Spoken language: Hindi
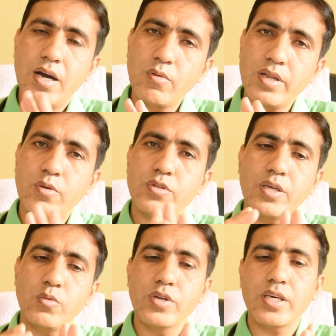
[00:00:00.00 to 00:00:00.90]
अंगुलियां
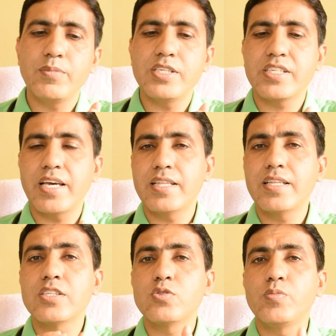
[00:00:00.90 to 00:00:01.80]
होती है उनके बीच के
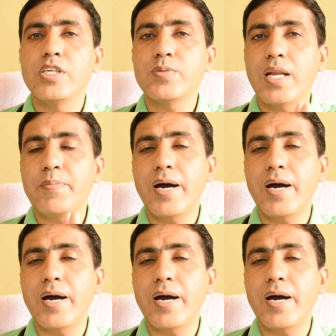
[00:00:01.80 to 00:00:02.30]
अंदर जो बीच वाले